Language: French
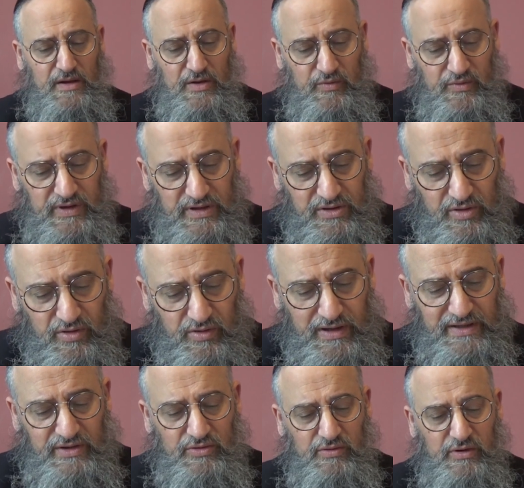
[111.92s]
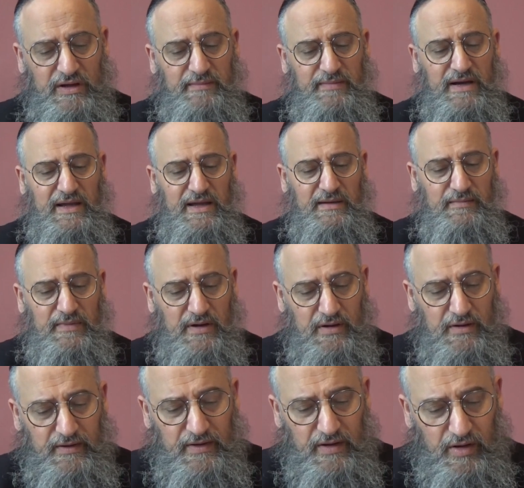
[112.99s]
Oui, que loayu imaem
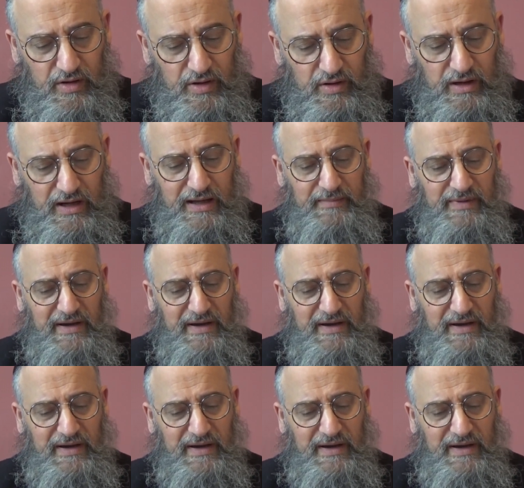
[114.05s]
sur